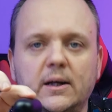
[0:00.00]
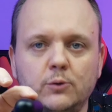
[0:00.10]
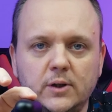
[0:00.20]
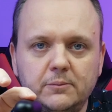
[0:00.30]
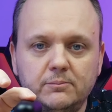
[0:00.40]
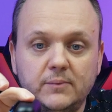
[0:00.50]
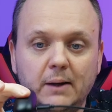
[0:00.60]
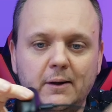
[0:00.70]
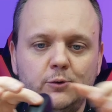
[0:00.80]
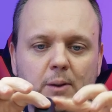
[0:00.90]
którym
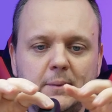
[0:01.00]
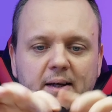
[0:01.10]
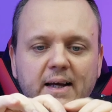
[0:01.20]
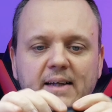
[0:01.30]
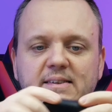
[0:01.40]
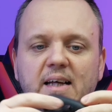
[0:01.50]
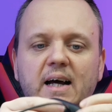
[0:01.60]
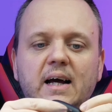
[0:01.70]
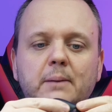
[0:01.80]
naładujemy case'a,